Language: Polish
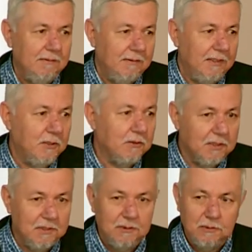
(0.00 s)
Jezus
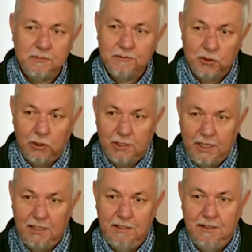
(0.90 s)
Chrystus
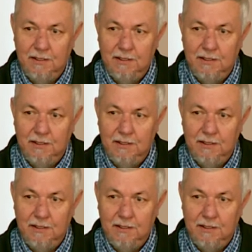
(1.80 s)
wczoraj,